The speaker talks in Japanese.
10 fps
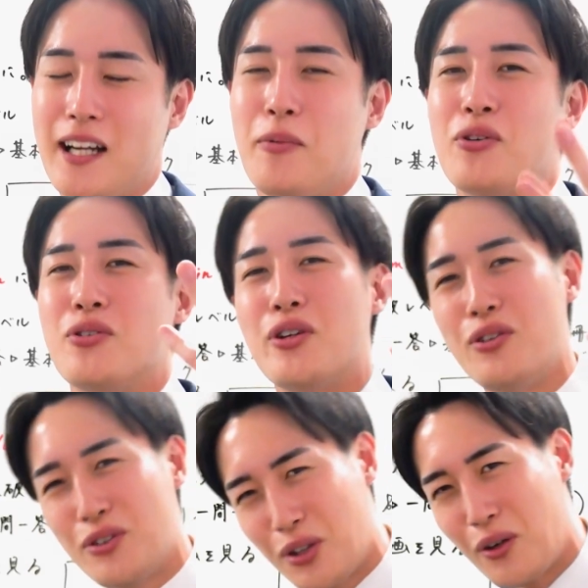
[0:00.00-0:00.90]
だから僕の
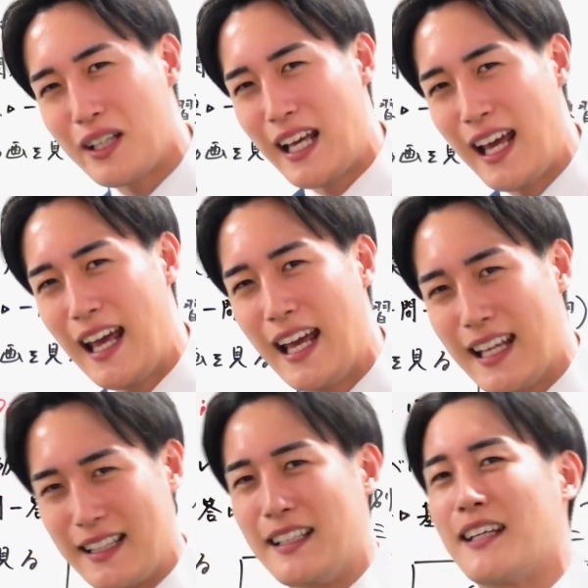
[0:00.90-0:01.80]
言う通りね、
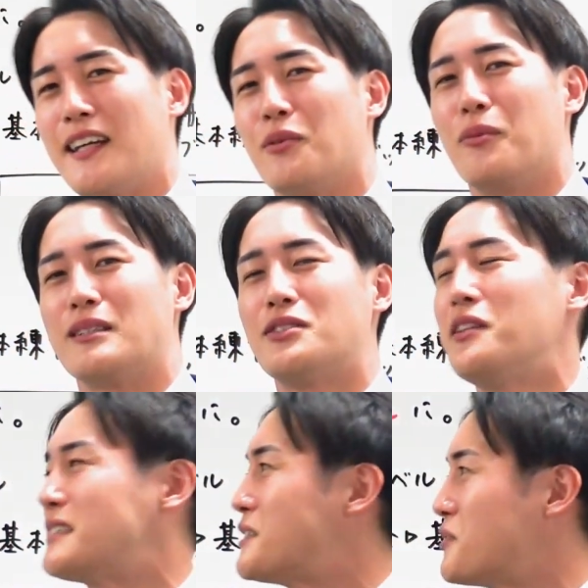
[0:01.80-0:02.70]
やっていただきたいと思いますそ
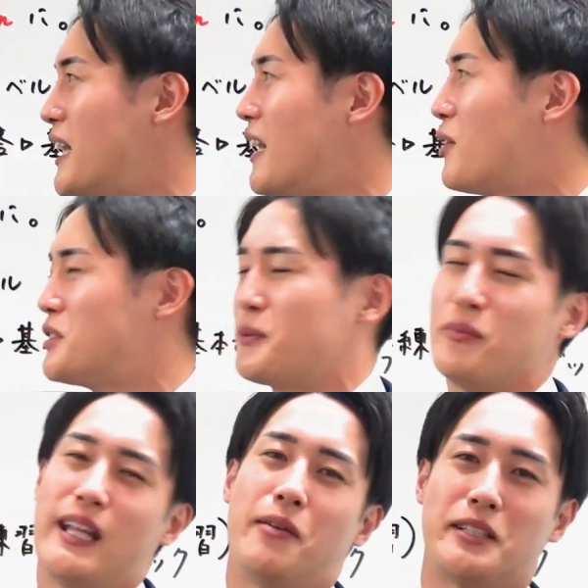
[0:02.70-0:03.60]
れでは早速ね
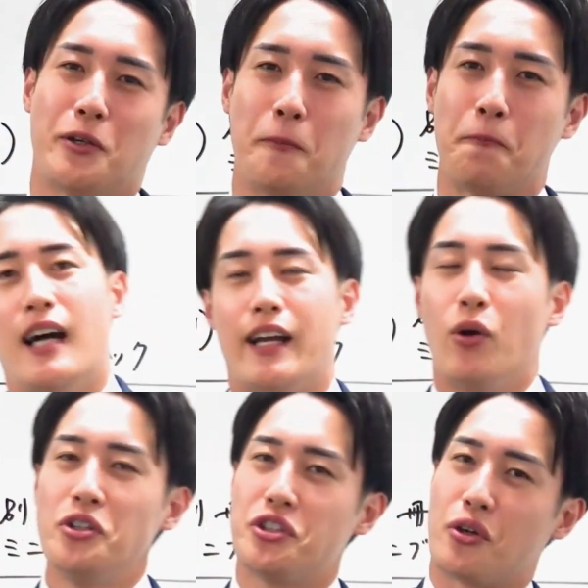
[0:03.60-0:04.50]
コンセプト見ていきましょうはい
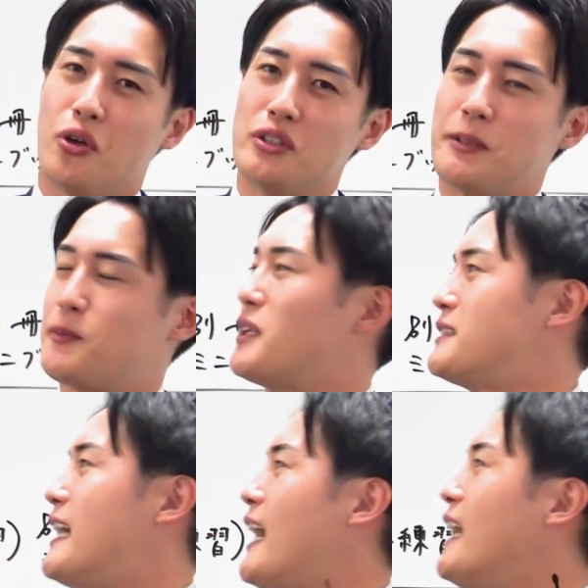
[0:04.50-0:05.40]
本書のコンセプトはですね